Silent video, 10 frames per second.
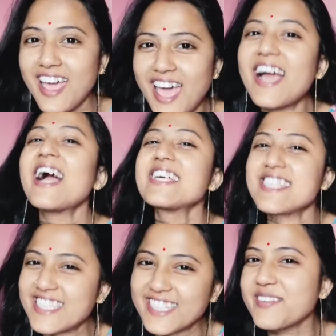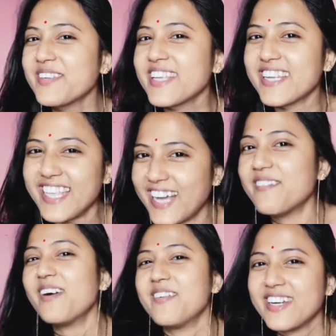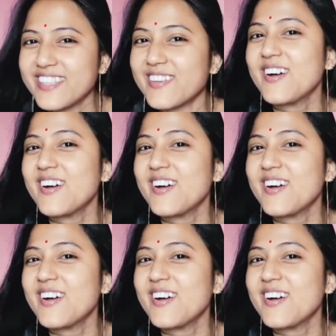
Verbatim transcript: হ্যাঁ গাইস আজকে তোমাদেরকে দেখাবো আমার এত